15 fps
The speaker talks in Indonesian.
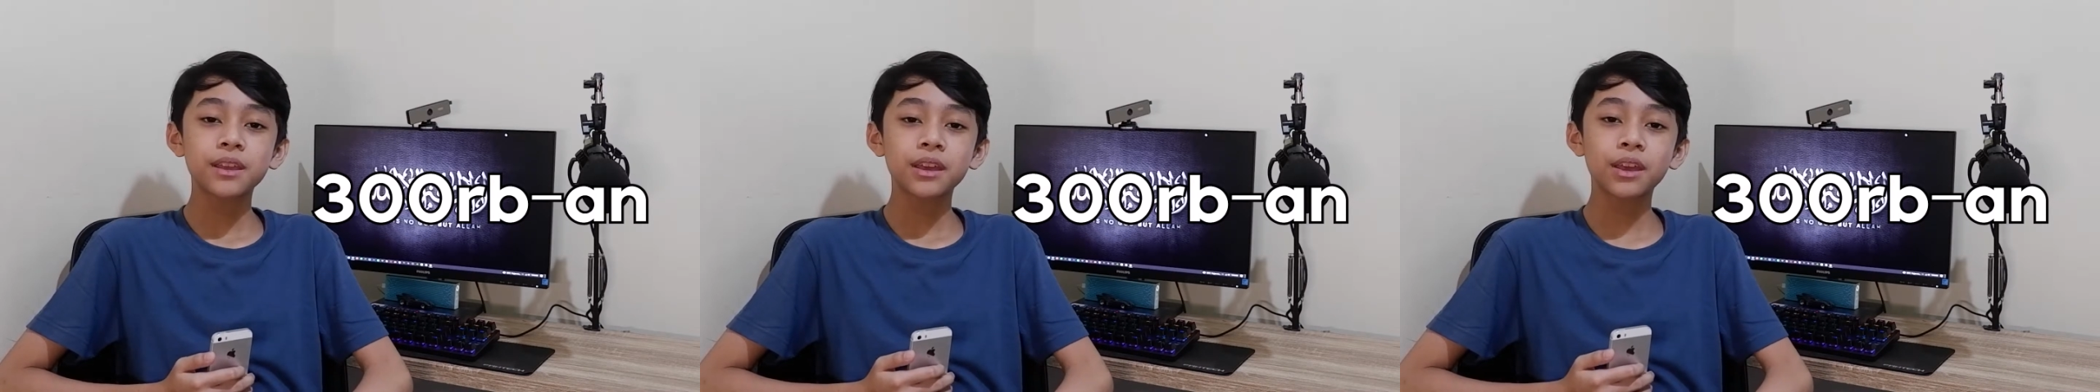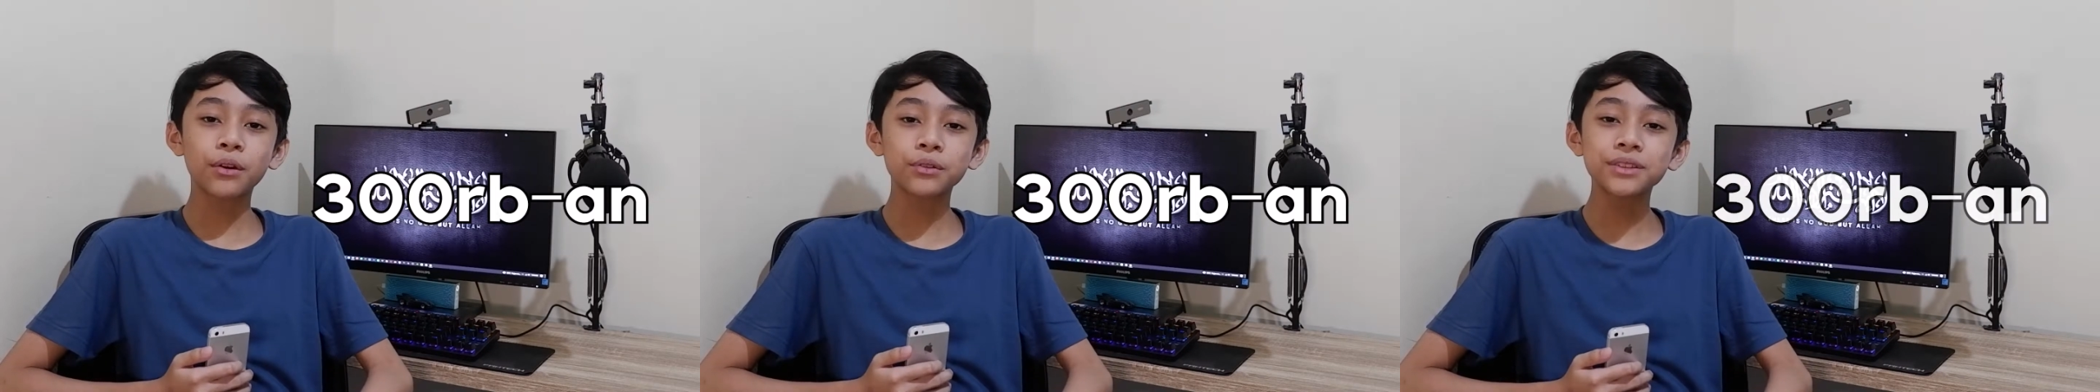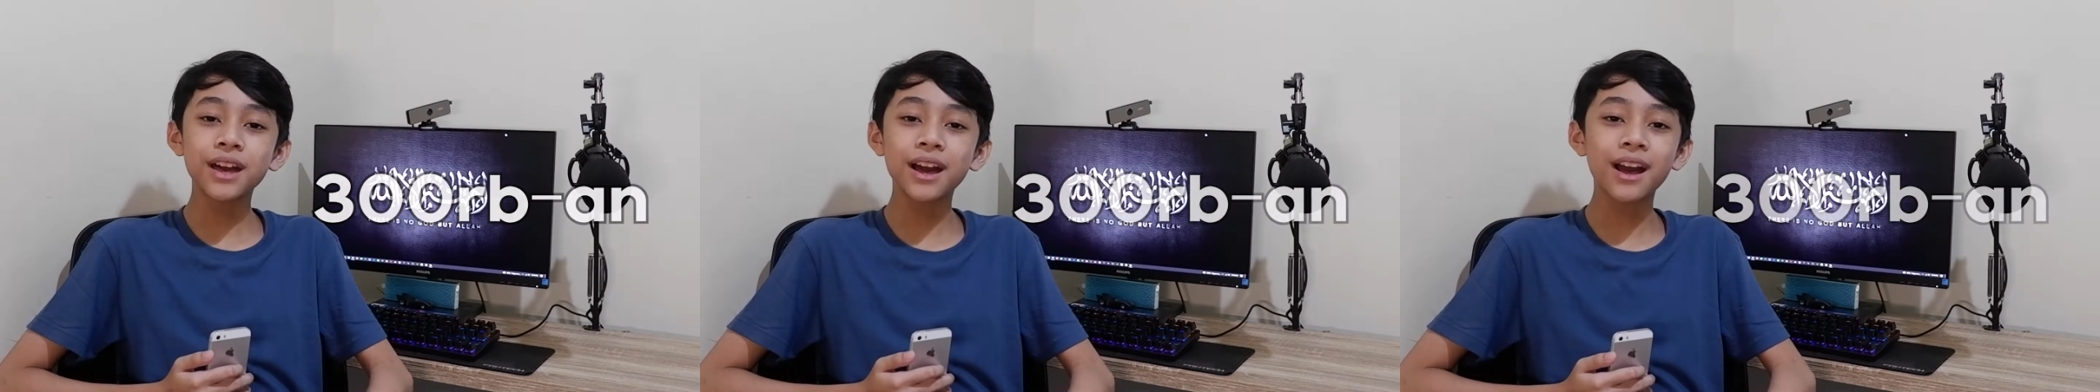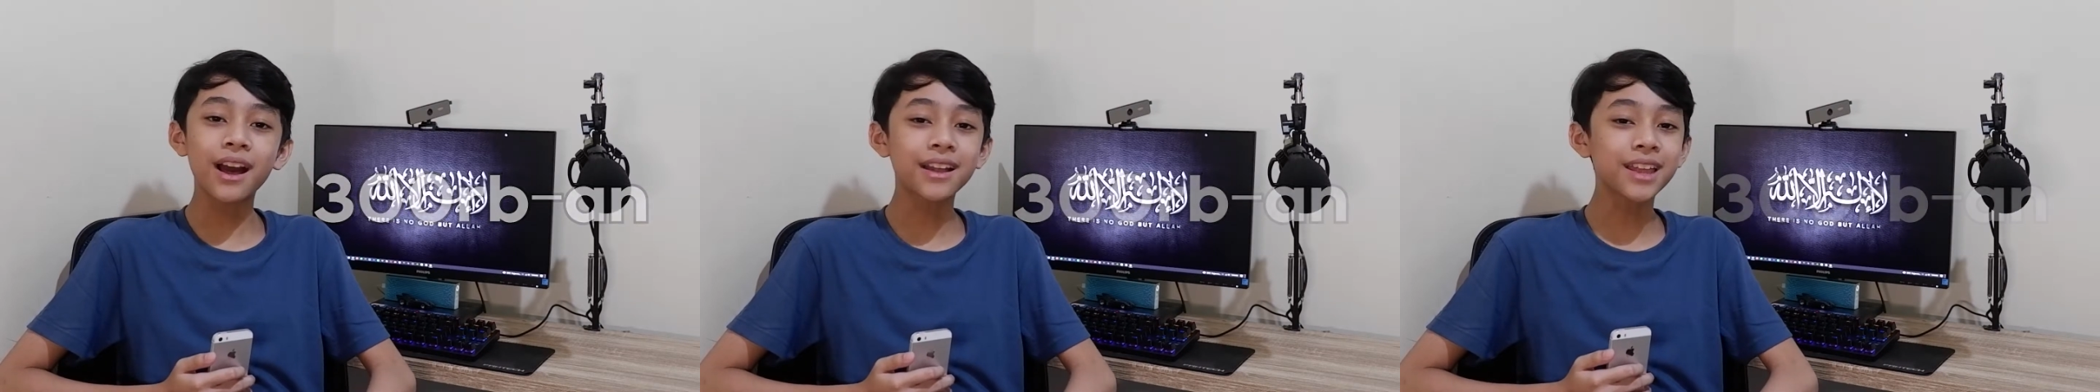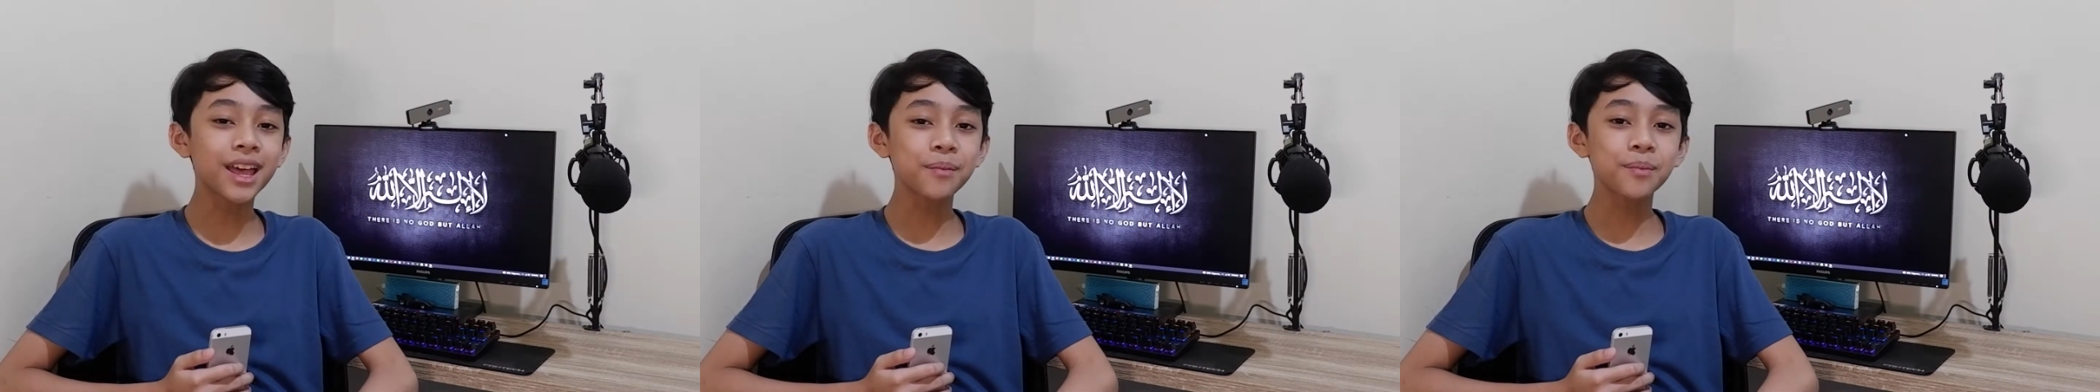Yaudah,
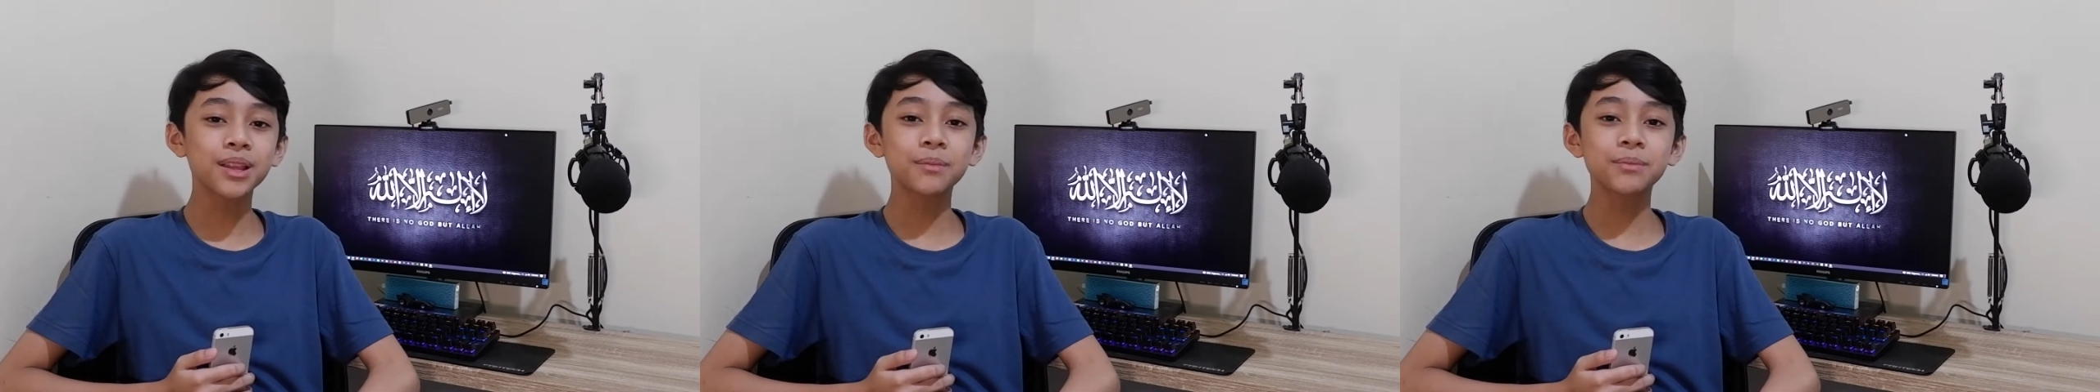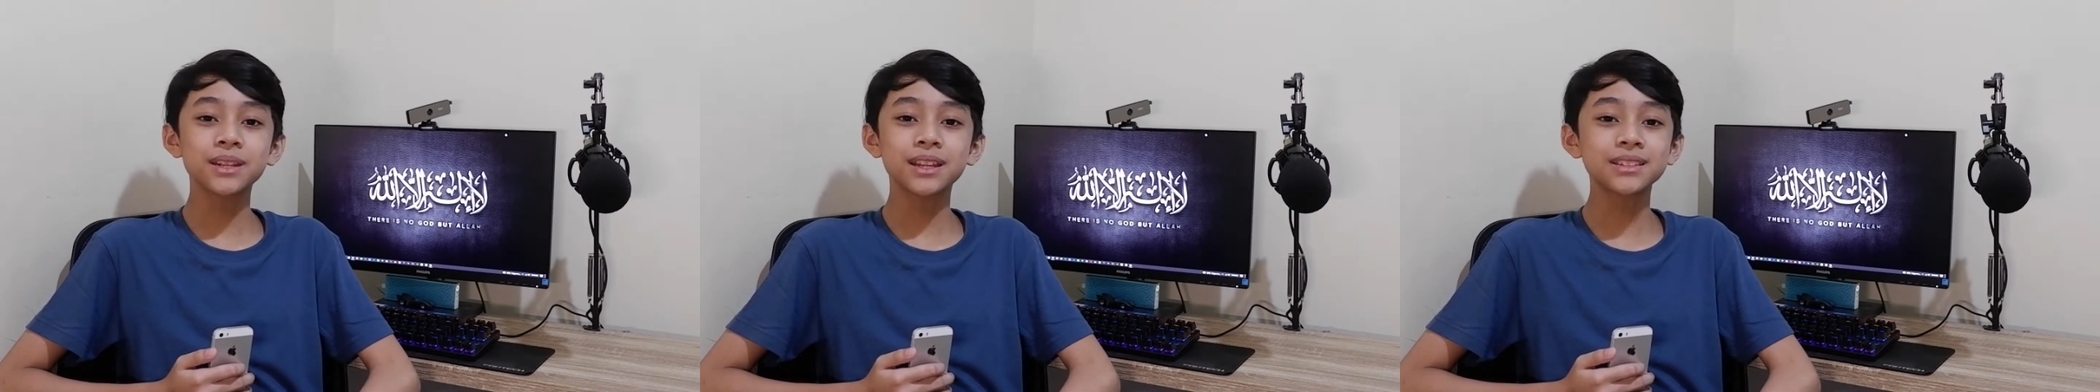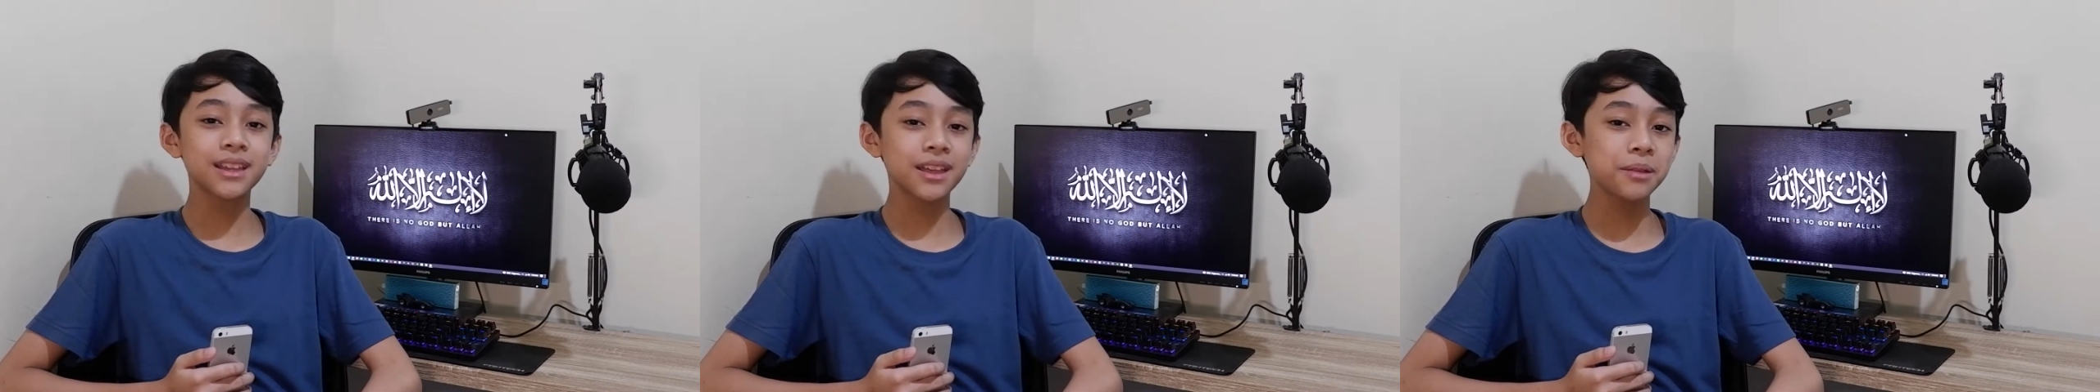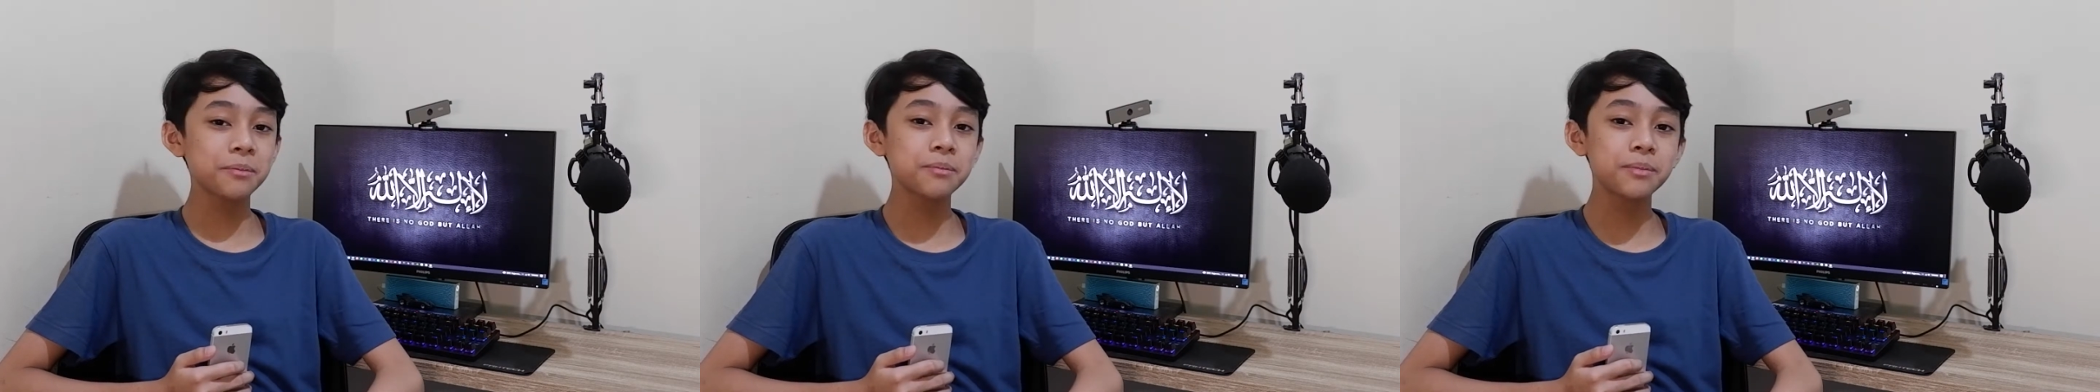daripada penasaran,